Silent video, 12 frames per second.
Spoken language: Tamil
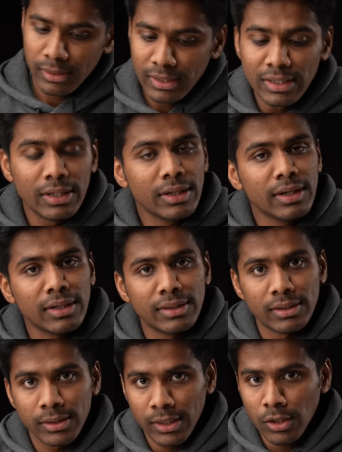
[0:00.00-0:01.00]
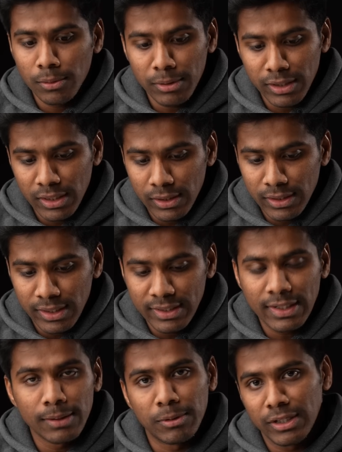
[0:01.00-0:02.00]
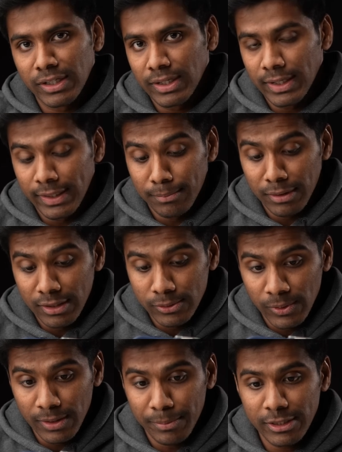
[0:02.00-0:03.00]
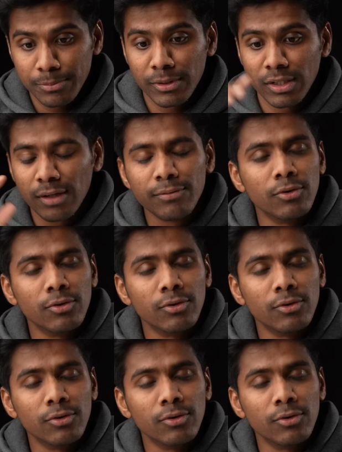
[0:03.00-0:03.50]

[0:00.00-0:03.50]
இங்கே இருக்க இந்த ரெக்கார்ட் பட்டன் அதாவது இந்த ரெட் கலர் பட்டன் இருக்குல்ல கேமில் ஸோ இதை ப்ரெஸ் பண்ணனா